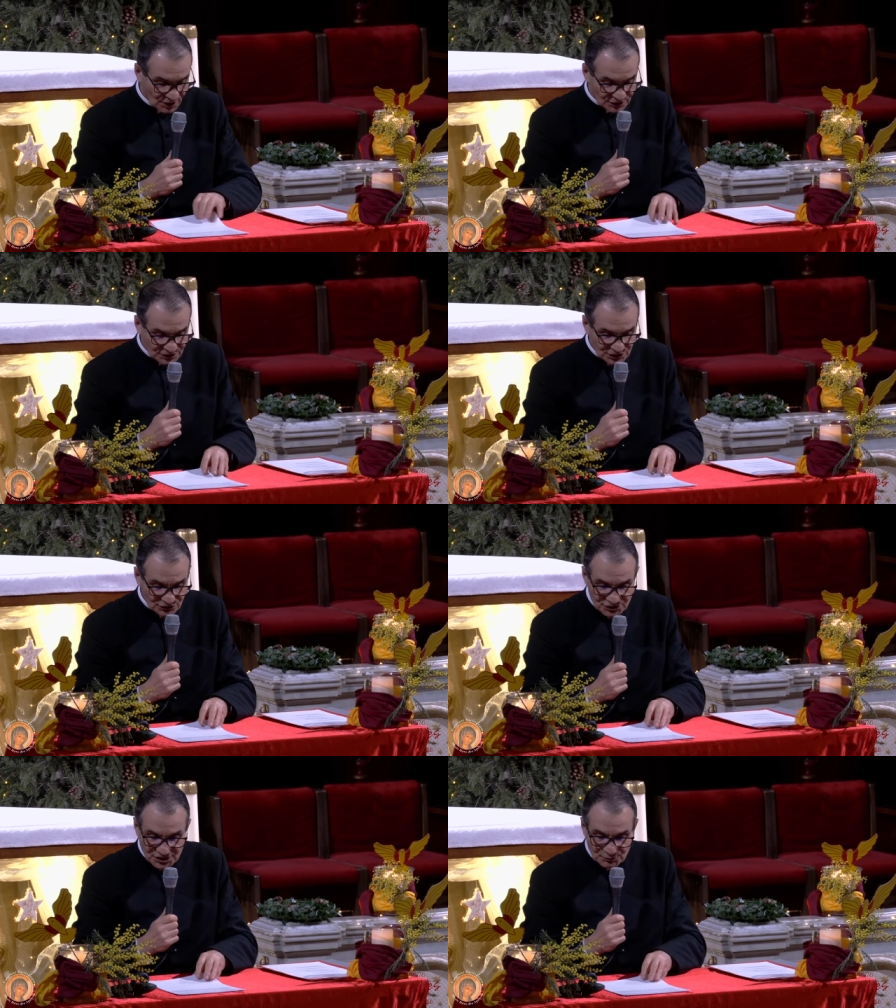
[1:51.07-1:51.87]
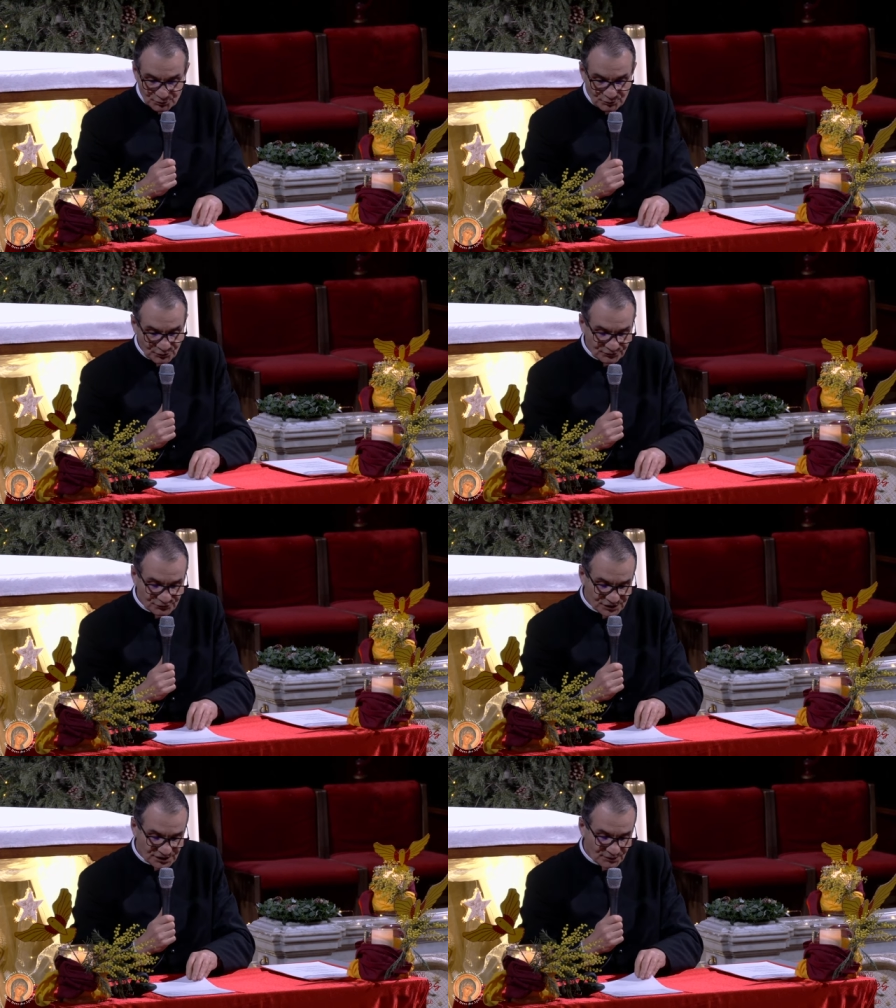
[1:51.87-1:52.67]
J'ai changé un peu mon
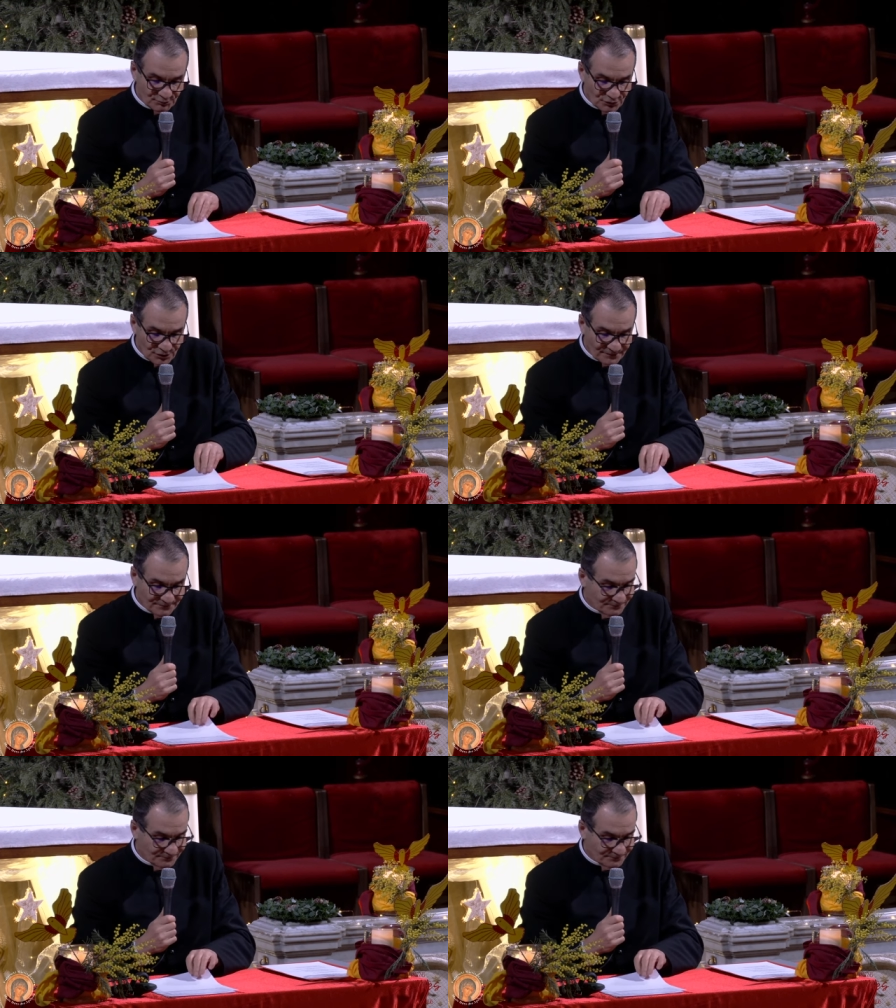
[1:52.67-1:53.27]
fusil d'épaule.